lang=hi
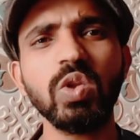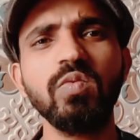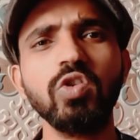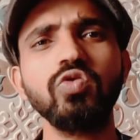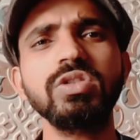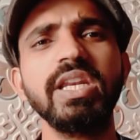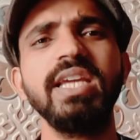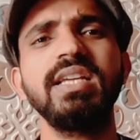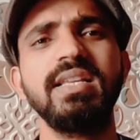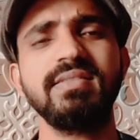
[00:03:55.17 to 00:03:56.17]
तो वो कुछ
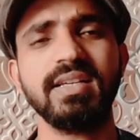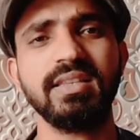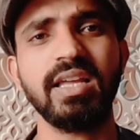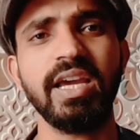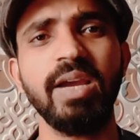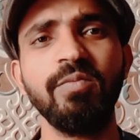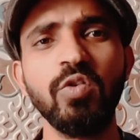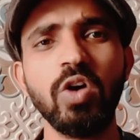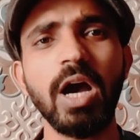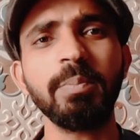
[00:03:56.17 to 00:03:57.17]
नहीं जान सकता है वो